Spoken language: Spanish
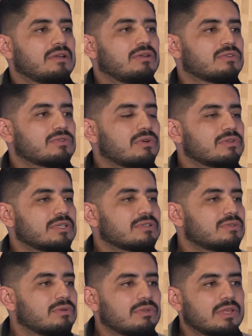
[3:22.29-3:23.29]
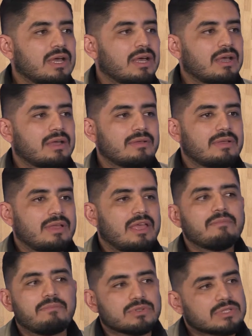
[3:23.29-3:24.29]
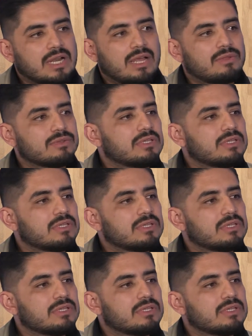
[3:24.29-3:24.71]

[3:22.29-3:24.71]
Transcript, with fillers: no solo se estudia en posgrado,